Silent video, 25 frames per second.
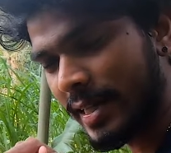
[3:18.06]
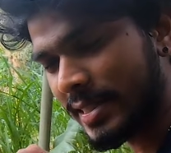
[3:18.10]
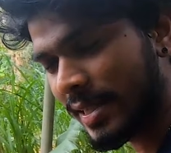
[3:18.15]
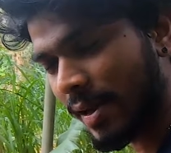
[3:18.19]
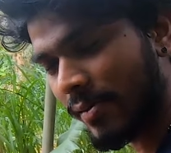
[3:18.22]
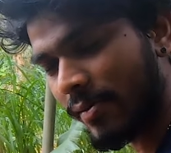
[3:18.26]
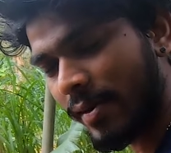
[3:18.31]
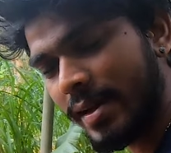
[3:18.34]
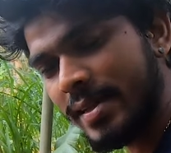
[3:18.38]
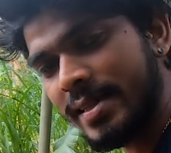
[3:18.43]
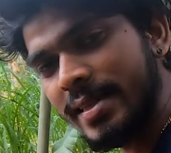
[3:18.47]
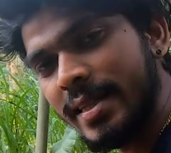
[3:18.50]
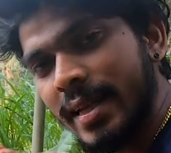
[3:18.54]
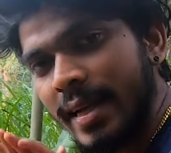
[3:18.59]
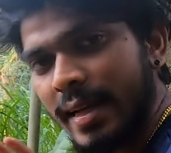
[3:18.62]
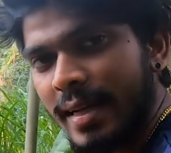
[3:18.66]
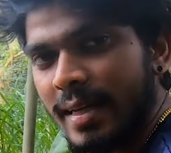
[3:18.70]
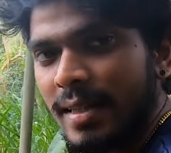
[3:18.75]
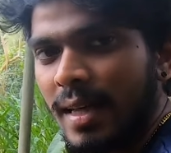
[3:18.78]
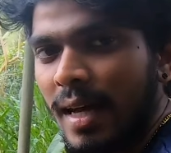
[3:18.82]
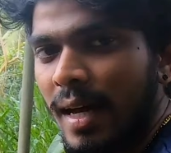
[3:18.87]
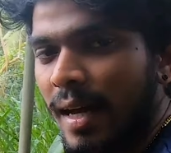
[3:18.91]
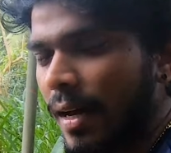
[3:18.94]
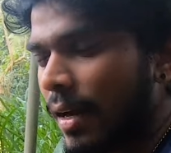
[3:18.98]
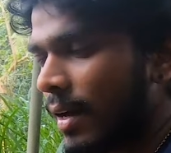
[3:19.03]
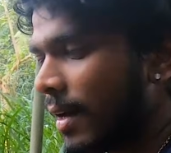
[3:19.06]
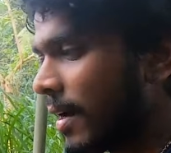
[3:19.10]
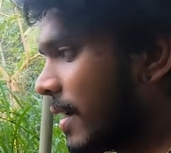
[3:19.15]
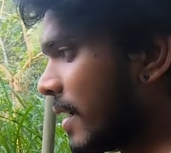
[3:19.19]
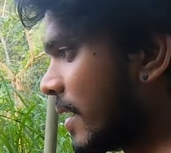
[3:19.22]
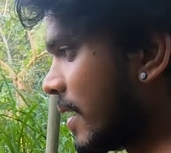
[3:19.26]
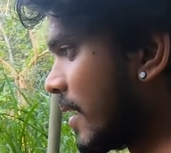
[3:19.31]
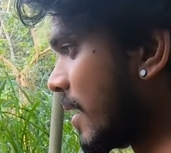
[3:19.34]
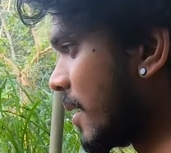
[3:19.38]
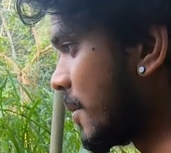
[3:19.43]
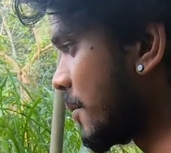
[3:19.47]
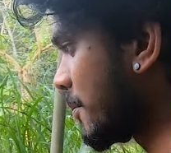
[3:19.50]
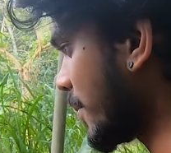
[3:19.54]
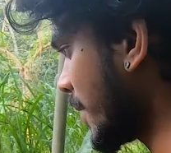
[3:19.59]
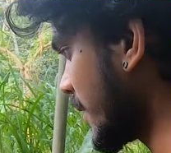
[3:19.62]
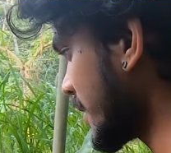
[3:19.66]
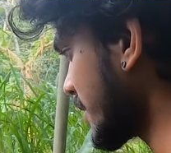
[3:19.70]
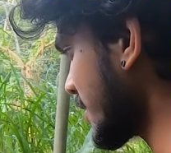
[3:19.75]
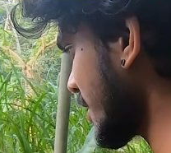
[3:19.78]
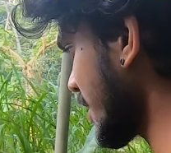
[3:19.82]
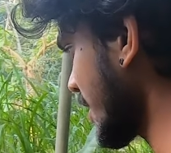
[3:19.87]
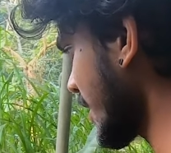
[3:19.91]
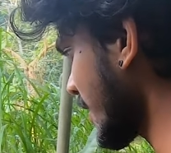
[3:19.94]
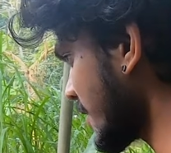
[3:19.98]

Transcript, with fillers: டிஸ்அட்வான்டேஜ் தான் பட்